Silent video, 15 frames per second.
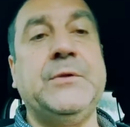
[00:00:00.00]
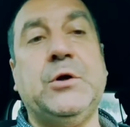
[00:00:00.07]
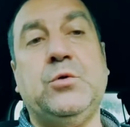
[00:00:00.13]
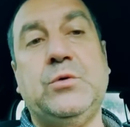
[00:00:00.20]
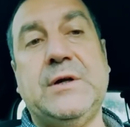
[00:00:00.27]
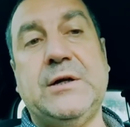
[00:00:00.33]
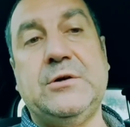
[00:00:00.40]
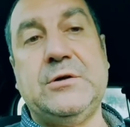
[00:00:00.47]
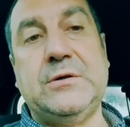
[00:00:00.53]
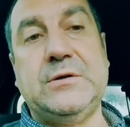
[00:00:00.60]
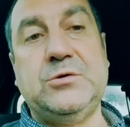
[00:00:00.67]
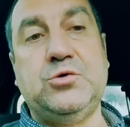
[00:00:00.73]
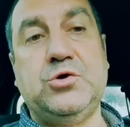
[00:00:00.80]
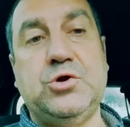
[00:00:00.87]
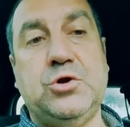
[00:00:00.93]
una
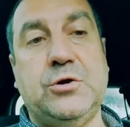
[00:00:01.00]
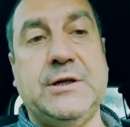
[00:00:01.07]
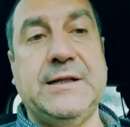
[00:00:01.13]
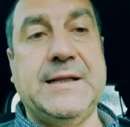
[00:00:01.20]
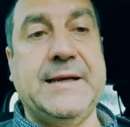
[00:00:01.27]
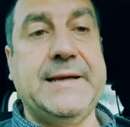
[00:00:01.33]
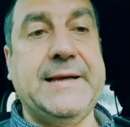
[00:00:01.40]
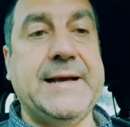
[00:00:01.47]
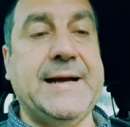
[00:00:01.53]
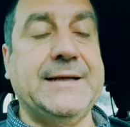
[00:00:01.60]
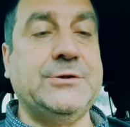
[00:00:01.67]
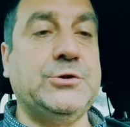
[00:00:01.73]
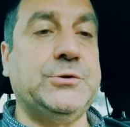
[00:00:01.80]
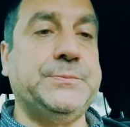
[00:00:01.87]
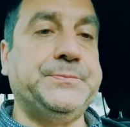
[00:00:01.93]
riduzione
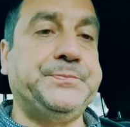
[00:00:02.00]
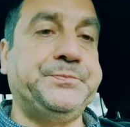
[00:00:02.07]
dell'ingaggio,